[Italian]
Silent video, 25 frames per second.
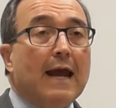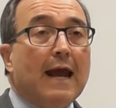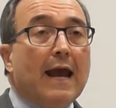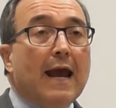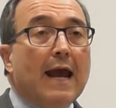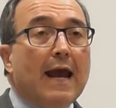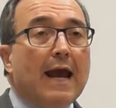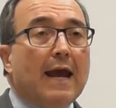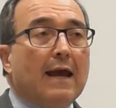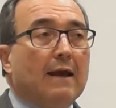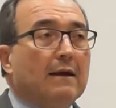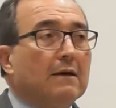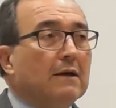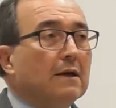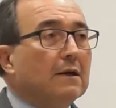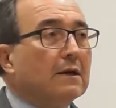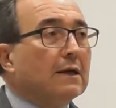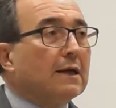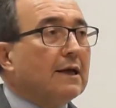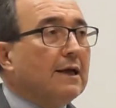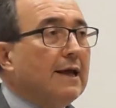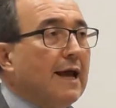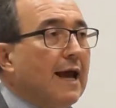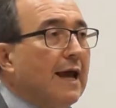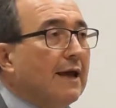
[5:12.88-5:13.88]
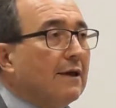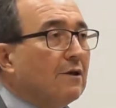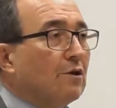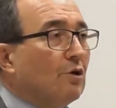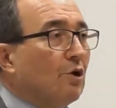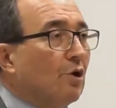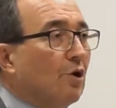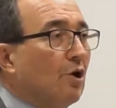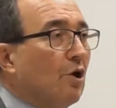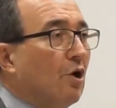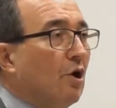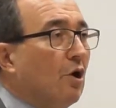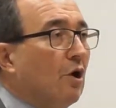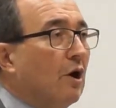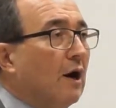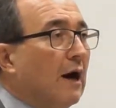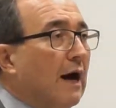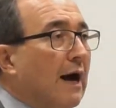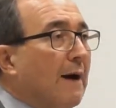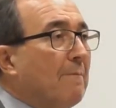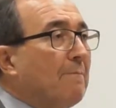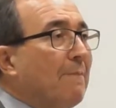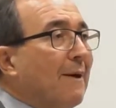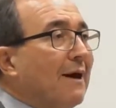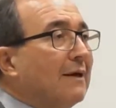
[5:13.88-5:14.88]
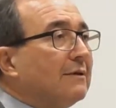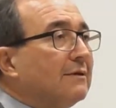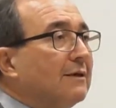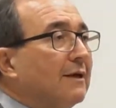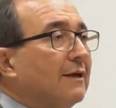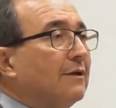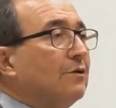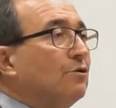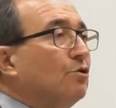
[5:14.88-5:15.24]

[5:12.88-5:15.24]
e chiedono a padre